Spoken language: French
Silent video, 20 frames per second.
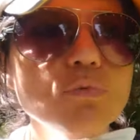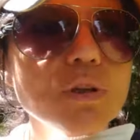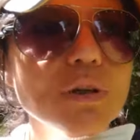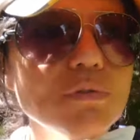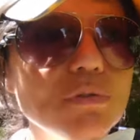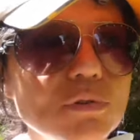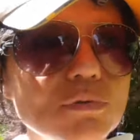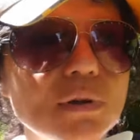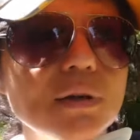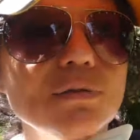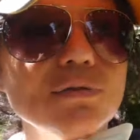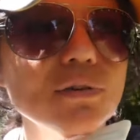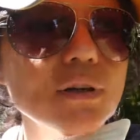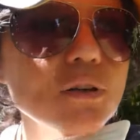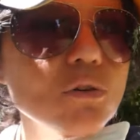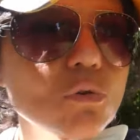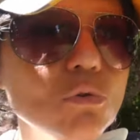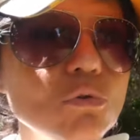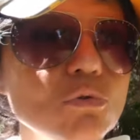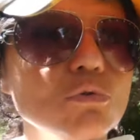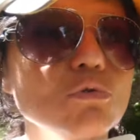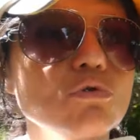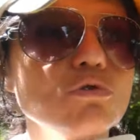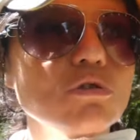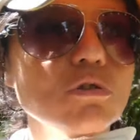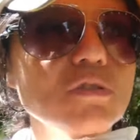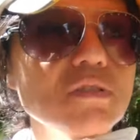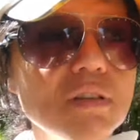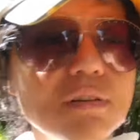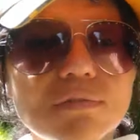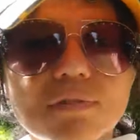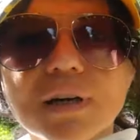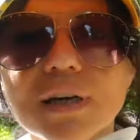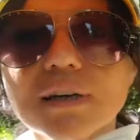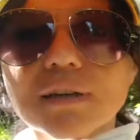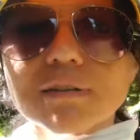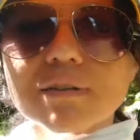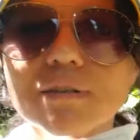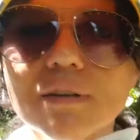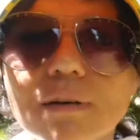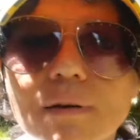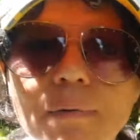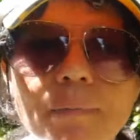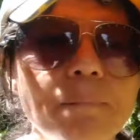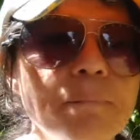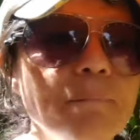à mon avis, on va le faire dans le sens inverse.